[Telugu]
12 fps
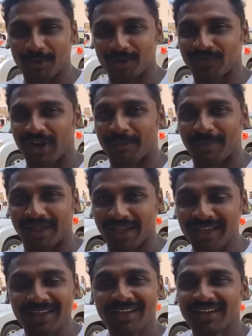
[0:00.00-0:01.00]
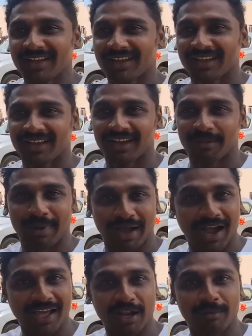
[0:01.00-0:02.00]
బ్యూటిఫుల్ అమ్మాయి మా
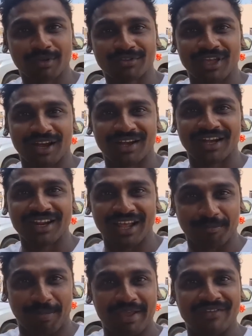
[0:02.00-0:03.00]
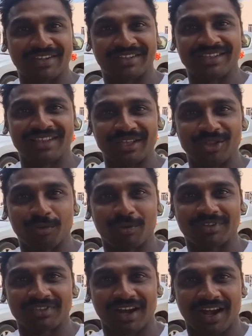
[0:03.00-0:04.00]
నాన్నగారు పిలుస్తున్నారంటే నాకు భయం వేసింది ఎందుకు
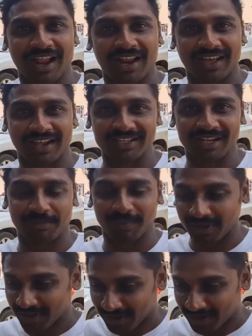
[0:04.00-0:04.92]
పిలుస్తున్నారు వాళ్ళ నాన్నగారు అని చెప్పి